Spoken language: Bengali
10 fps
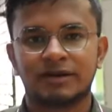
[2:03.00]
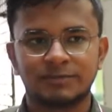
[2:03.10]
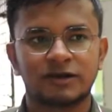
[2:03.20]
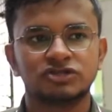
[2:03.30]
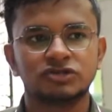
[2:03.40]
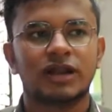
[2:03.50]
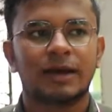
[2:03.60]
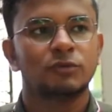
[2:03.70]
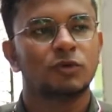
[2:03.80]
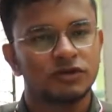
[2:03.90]
আমার ভালো ছিল না
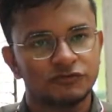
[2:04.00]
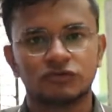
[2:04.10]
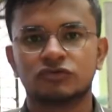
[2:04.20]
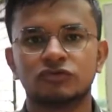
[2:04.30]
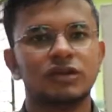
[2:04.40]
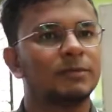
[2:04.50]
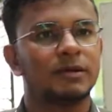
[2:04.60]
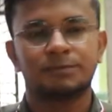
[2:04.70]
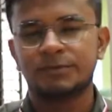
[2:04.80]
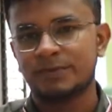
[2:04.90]
আমি অনেক ফটো তুলে
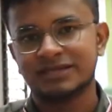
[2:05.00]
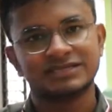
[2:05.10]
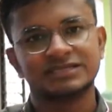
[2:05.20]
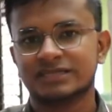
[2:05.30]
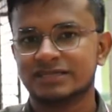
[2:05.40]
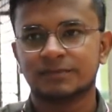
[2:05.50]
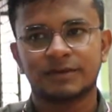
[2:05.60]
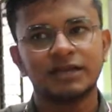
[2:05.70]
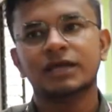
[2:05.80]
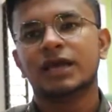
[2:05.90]
আমার আপনি পেজে যে দেখতে
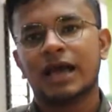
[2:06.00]
পারেন